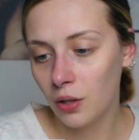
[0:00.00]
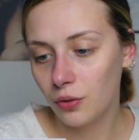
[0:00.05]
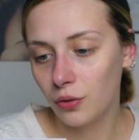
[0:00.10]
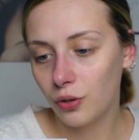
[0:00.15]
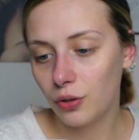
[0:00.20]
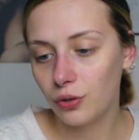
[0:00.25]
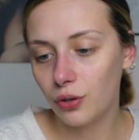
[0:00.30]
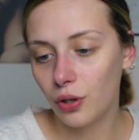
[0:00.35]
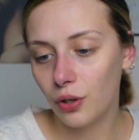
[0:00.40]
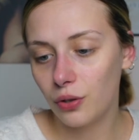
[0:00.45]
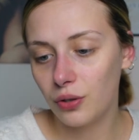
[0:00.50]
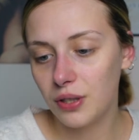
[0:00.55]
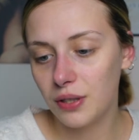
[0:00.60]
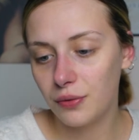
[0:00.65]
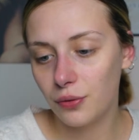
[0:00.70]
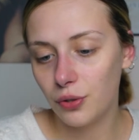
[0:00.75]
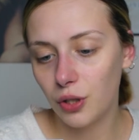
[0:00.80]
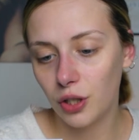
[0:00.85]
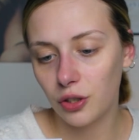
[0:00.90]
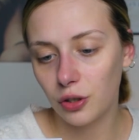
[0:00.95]
Donc dans, au
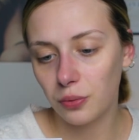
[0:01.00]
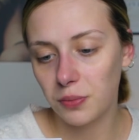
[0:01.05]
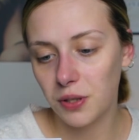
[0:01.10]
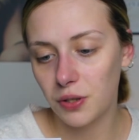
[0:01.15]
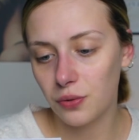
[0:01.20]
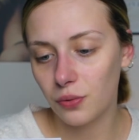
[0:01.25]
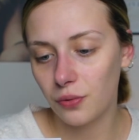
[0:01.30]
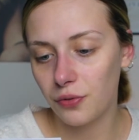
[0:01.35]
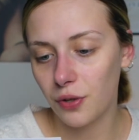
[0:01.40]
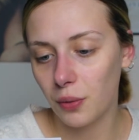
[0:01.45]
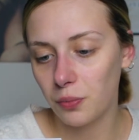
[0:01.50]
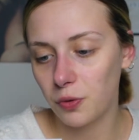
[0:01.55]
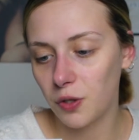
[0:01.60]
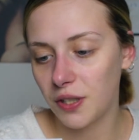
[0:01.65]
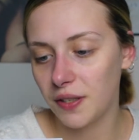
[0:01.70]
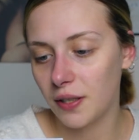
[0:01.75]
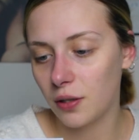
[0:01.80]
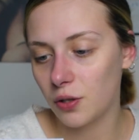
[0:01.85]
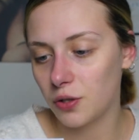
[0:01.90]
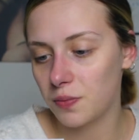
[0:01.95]
niveau de notre mission,
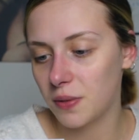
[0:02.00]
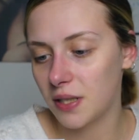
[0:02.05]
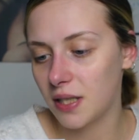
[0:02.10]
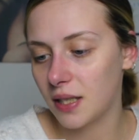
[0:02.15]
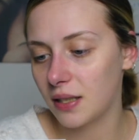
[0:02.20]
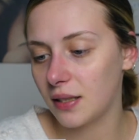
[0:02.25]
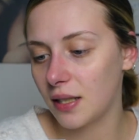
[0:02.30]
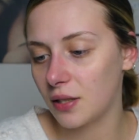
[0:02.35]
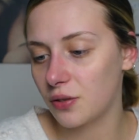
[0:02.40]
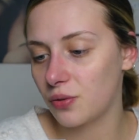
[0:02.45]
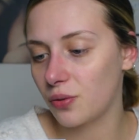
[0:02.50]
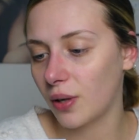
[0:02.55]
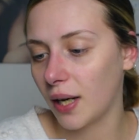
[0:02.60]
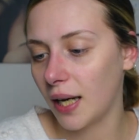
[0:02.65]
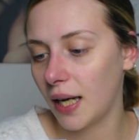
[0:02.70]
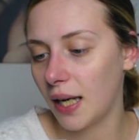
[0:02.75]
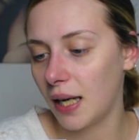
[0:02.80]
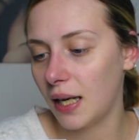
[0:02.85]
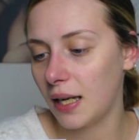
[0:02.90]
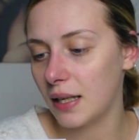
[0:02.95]
formuler des cosmétiques
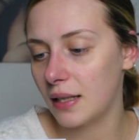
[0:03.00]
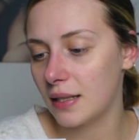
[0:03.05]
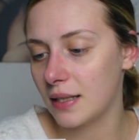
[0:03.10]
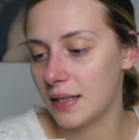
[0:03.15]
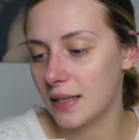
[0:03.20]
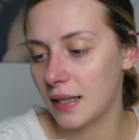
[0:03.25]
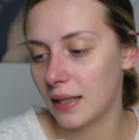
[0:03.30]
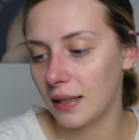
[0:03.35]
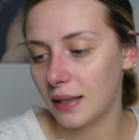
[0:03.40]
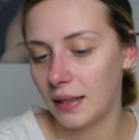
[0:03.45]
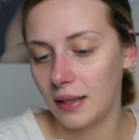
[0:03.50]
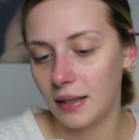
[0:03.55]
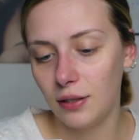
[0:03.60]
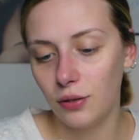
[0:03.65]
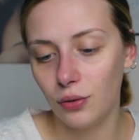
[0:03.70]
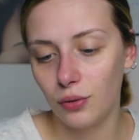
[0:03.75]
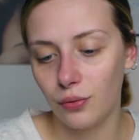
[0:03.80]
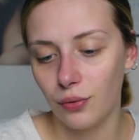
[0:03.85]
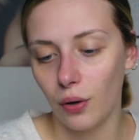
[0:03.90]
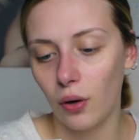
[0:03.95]
naturels, euh, sains et
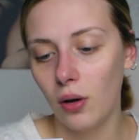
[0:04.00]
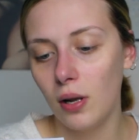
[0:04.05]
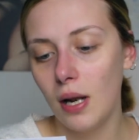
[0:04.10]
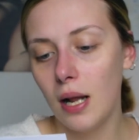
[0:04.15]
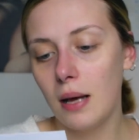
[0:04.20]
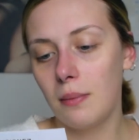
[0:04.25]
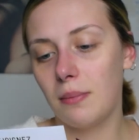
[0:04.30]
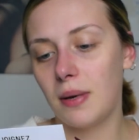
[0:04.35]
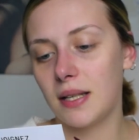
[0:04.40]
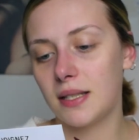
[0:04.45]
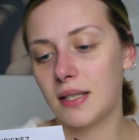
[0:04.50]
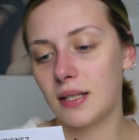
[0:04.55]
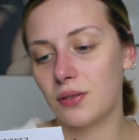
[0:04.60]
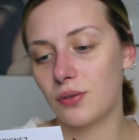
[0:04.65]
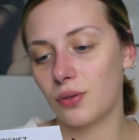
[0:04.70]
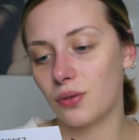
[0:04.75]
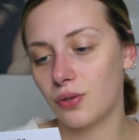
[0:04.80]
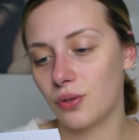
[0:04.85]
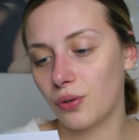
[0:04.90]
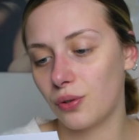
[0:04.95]
innovants, basés
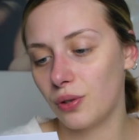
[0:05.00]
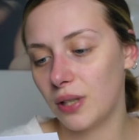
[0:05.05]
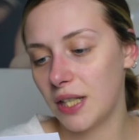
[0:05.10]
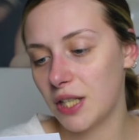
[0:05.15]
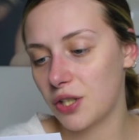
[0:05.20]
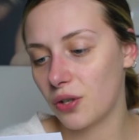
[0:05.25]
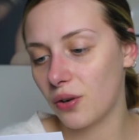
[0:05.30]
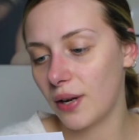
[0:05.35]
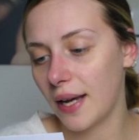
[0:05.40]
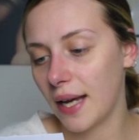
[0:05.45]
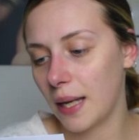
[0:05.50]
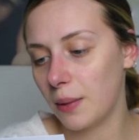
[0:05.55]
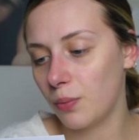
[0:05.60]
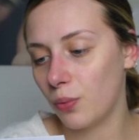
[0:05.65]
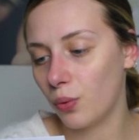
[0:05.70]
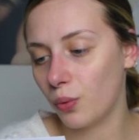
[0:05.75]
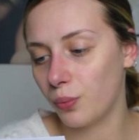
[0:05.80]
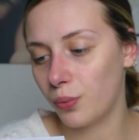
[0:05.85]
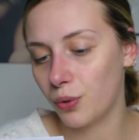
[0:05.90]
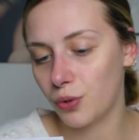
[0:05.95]
sur ce que les gens aiment,
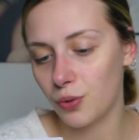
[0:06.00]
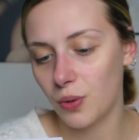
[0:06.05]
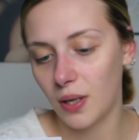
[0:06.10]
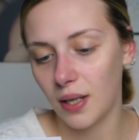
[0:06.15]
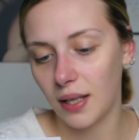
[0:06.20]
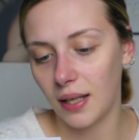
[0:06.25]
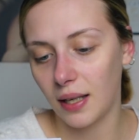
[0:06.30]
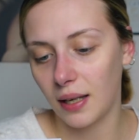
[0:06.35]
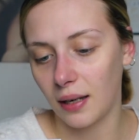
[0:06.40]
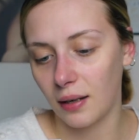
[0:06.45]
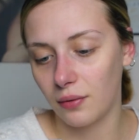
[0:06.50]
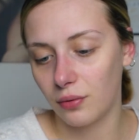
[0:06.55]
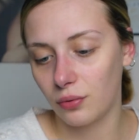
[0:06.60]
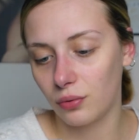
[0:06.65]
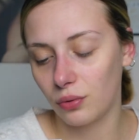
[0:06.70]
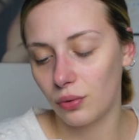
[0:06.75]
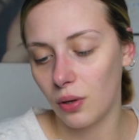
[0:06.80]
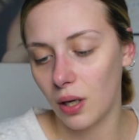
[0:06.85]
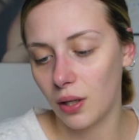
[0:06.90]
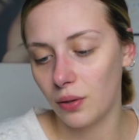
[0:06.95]
ont besoin et rêvent.
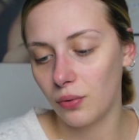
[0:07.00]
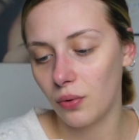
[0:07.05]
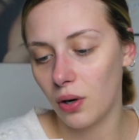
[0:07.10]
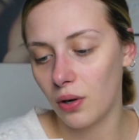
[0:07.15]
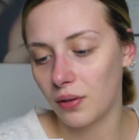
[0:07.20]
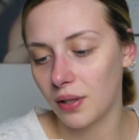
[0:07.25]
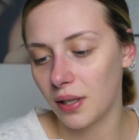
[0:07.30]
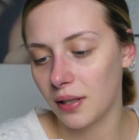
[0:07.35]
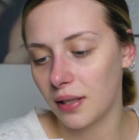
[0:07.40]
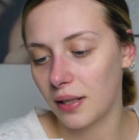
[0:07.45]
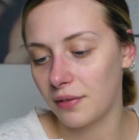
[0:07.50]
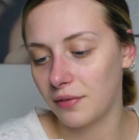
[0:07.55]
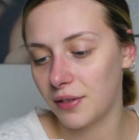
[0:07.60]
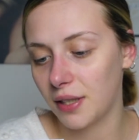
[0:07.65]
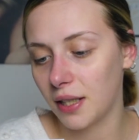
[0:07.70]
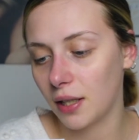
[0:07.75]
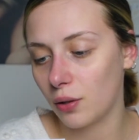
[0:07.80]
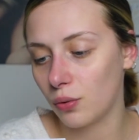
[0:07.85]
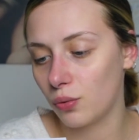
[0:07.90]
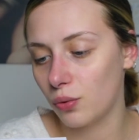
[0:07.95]
Nous croyons en un
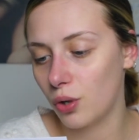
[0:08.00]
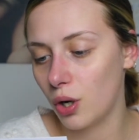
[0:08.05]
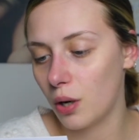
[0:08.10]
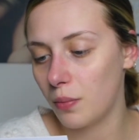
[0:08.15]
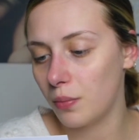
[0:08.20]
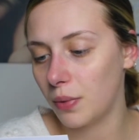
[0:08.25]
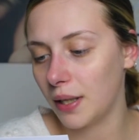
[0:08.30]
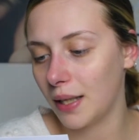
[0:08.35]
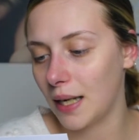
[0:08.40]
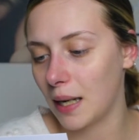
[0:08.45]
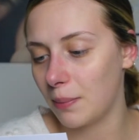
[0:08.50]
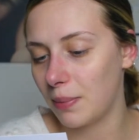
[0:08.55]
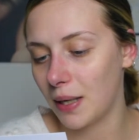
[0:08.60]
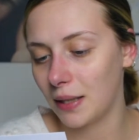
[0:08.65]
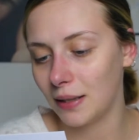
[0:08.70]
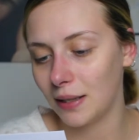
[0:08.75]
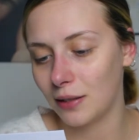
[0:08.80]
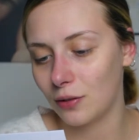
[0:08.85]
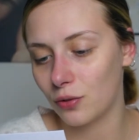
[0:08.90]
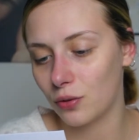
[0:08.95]
avenir où l'homme et la
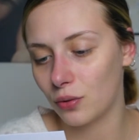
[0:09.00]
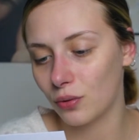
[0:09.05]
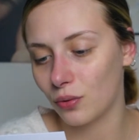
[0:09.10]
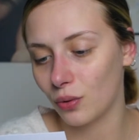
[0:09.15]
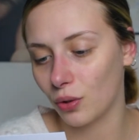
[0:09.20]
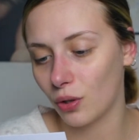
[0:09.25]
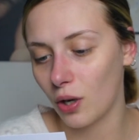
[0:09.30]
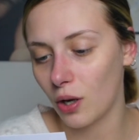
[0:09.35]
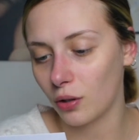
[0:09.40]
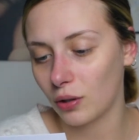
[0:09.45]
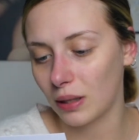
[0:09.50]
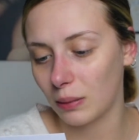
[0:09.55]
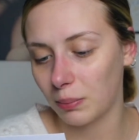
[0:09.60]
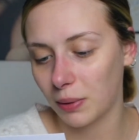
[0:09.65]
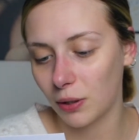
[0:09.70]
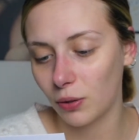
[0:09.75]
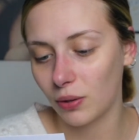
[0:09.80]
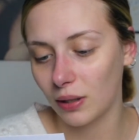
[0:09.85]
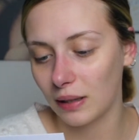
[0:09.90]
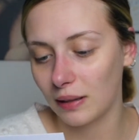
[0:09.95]
planète sont au cœur des
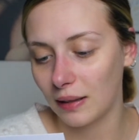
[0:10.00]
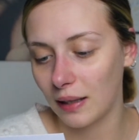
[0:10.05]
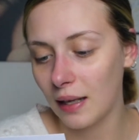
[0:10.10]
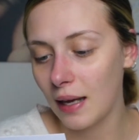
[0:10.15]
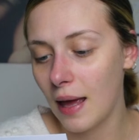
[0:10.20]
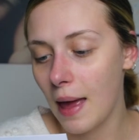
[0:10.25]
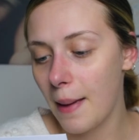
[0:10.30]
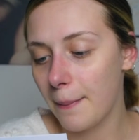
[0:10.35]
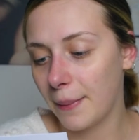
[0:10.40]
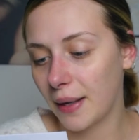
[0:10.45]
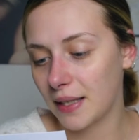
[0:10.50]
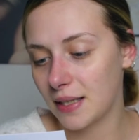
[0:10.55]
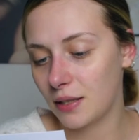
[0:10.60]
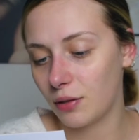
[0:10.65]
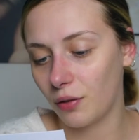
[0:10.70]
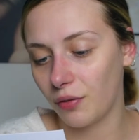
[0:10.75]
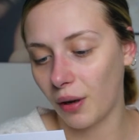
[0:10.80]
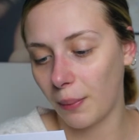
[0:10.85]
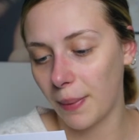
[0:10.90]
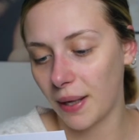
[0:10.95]
priorités. Merci
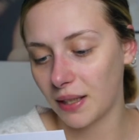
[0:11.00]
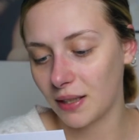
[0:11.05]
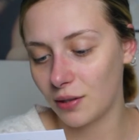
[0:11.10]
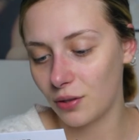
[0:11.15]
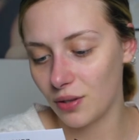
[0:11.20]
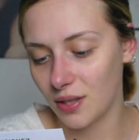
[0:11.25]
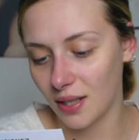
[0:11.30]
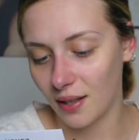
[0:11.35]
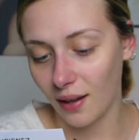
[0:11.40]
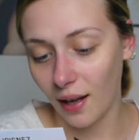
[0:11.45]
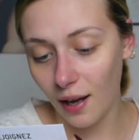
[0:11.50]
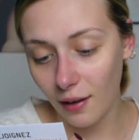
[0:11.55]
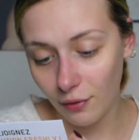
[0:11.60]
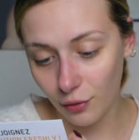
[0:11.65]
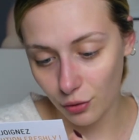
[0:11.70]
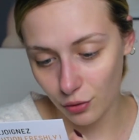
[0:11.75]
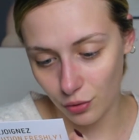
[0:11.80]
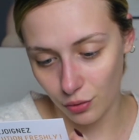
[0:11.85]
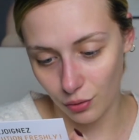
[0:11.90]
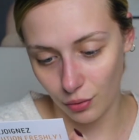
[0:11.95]
de faire partie de cette
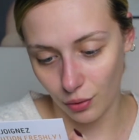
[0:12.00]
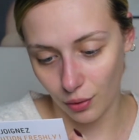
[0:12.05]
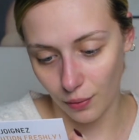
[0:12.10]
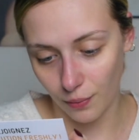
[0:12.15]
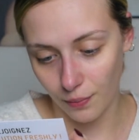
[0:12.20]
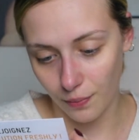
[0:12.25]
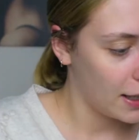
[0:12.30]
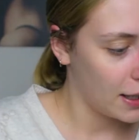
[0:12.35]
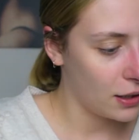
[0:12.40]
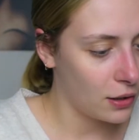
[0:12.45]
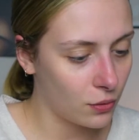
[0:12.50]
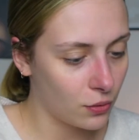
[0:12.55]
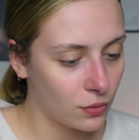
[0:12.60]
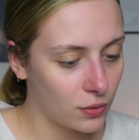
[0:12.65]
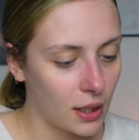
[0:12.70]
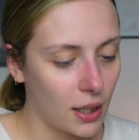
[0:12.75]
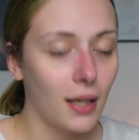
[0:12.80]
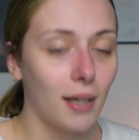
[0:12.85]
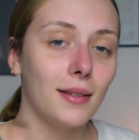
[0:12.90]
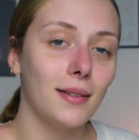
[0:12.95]
aventure. Et
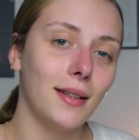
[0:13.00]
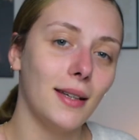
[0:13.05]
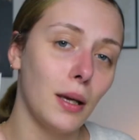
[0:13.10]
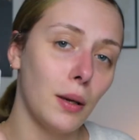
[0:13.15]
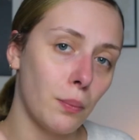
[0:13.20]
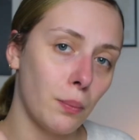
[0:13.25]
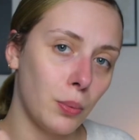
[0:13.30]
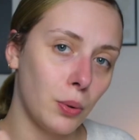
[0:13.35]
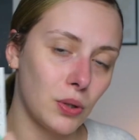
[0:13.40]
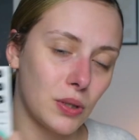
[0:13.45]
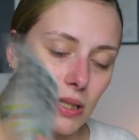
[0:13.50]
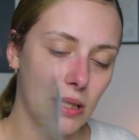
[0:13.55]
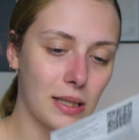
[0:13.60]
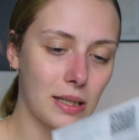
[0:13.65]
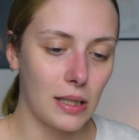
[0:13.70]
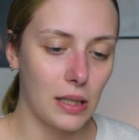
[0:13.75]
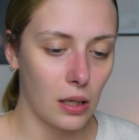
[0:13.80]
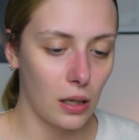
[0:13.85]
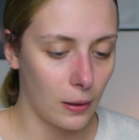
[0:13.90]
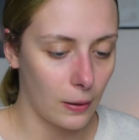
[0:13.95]
on a des
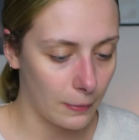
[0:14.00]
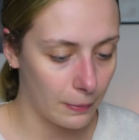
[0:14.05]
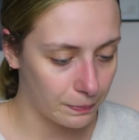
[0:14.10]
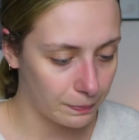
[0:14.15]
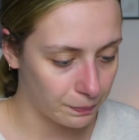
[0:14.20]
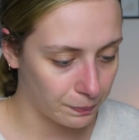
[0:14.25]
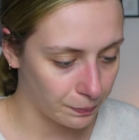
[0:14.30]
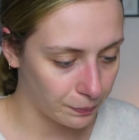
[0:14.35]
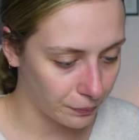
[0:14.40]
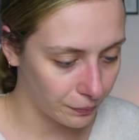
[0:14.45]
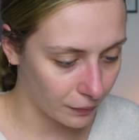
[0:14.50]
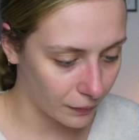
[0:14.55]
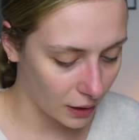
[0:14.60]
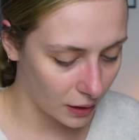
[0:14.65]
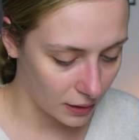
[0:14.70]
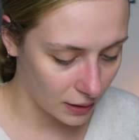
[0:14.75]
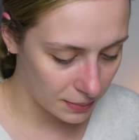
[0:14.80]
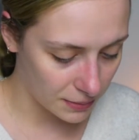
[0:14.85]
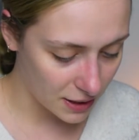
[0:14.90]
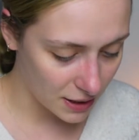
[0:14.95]
petits,
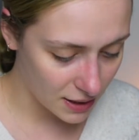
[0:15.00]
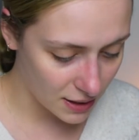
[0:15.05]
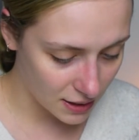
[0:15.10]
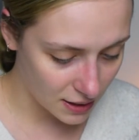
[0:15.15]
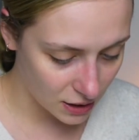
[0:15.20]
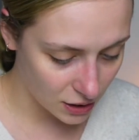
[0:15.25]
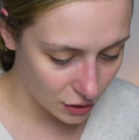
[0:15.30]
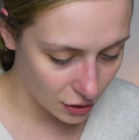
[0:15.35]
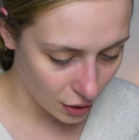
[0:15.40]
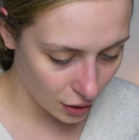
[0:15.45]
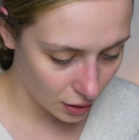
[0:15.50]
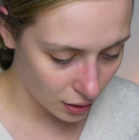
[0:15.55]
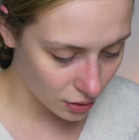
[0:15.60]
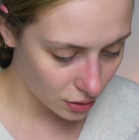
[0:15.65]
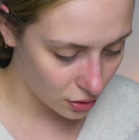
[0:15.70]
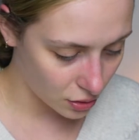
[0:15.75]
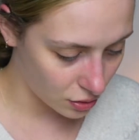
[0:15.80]
euh, petits stickers.